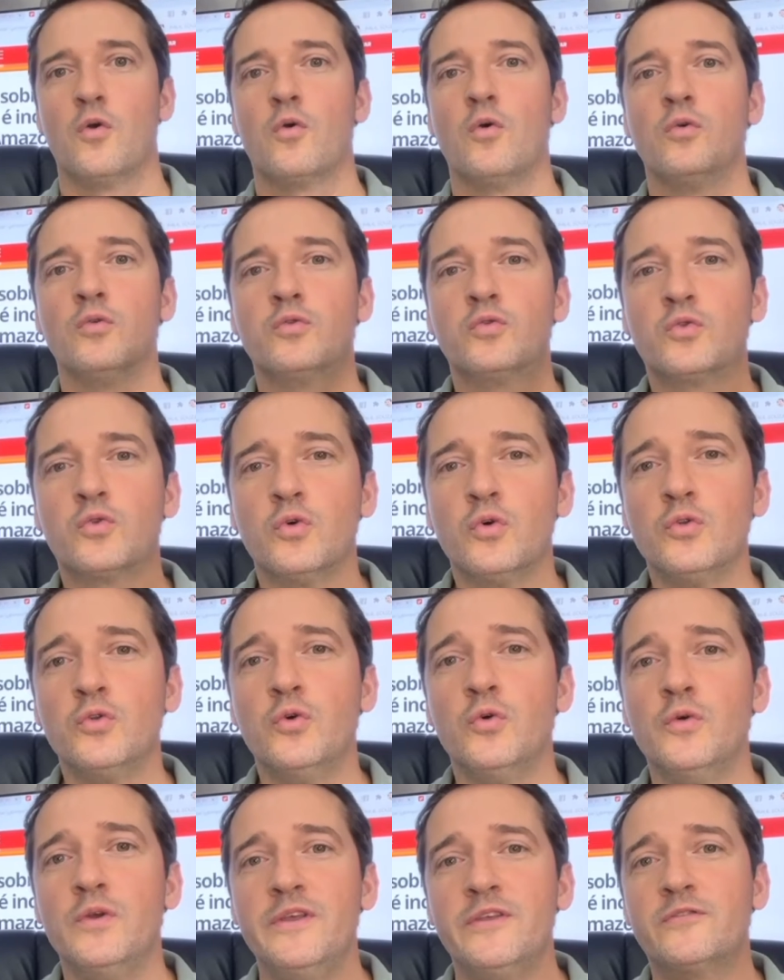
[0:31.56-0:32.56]
Com
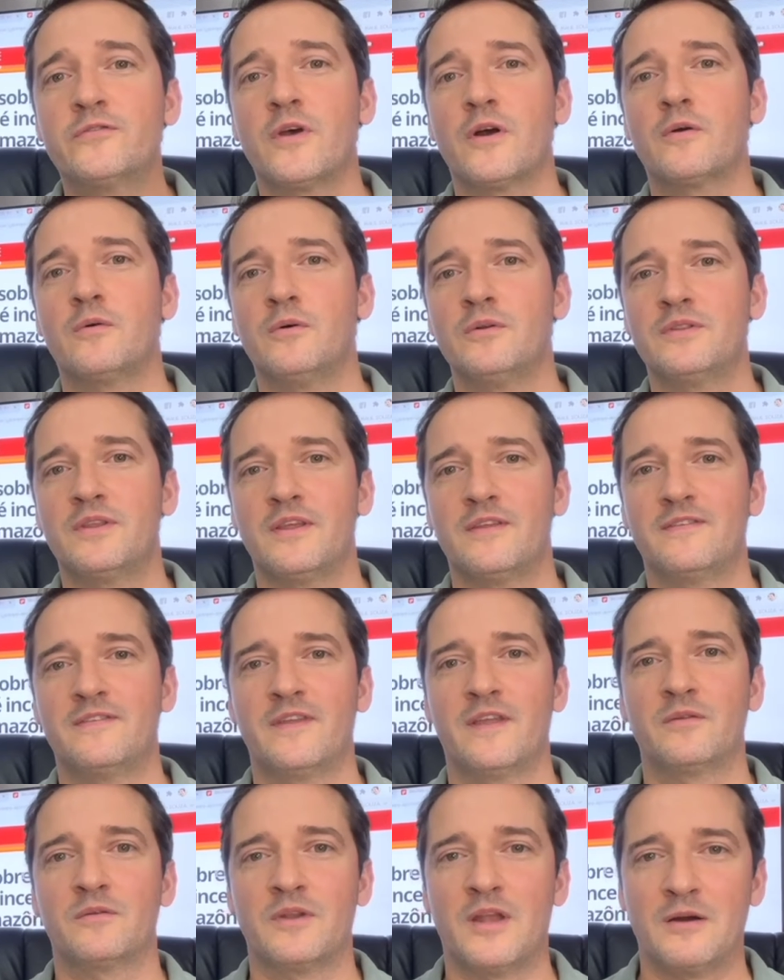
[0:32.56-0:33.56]
tudo isso
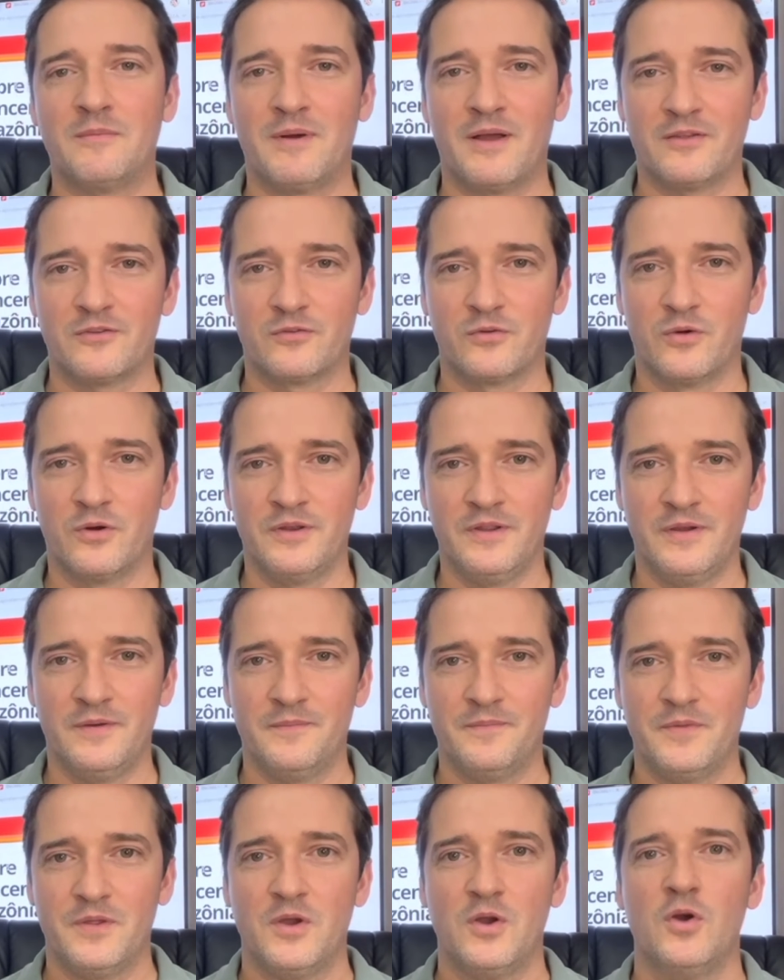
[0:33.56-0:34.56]
acontecendo na Amazônia,